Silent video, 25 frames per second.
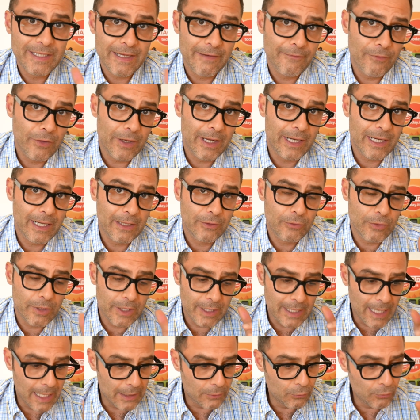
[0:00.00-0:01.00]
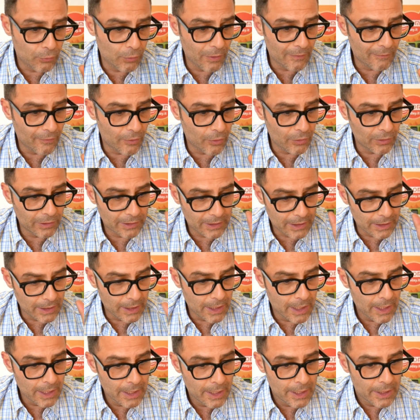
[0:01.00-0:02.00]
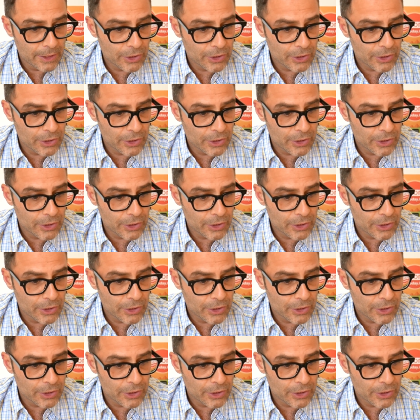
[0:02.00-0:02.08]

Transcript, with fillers: serve un caricatore da 2 volt